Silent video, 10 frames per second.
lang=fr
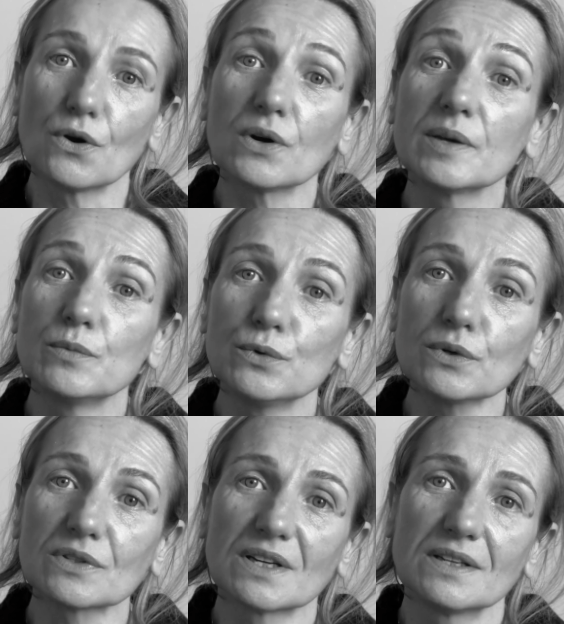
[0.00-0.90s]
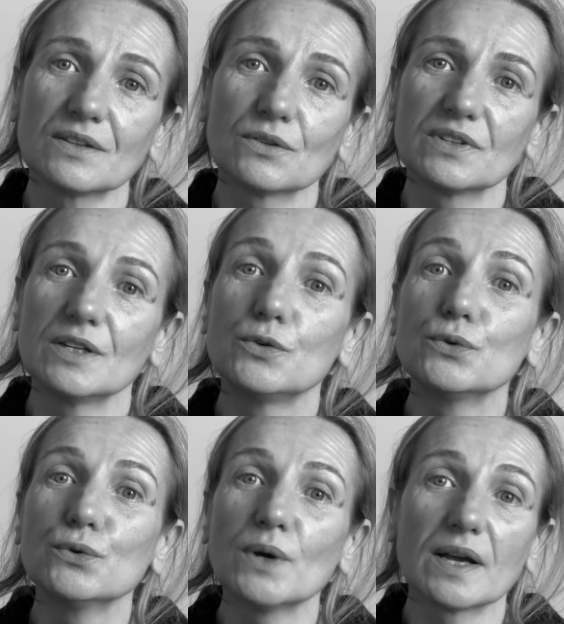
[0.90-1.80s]
hors les murs, c'est-à-dire dans des
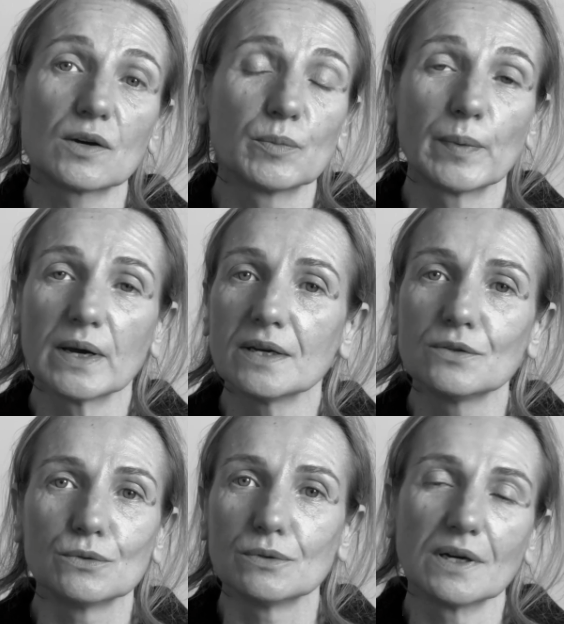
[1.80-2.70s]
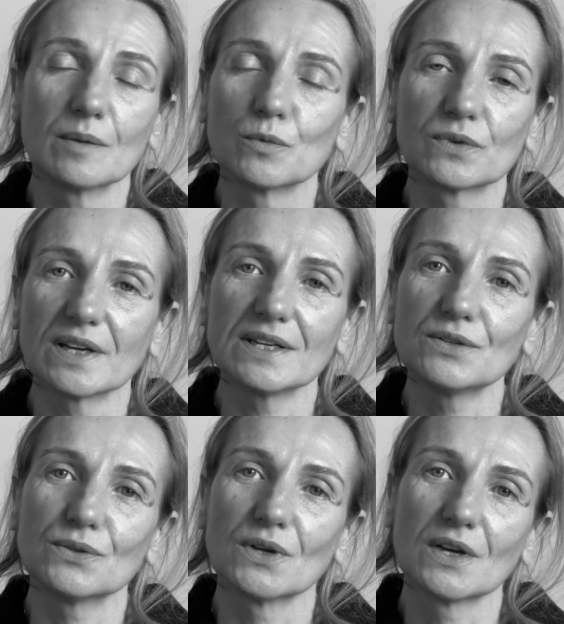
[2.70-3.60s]
lieux à la campagne ou à la
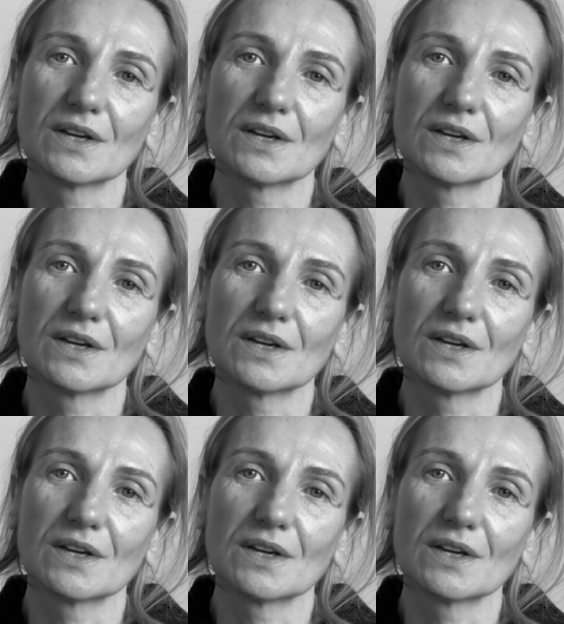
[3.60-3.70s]
montagne, euh,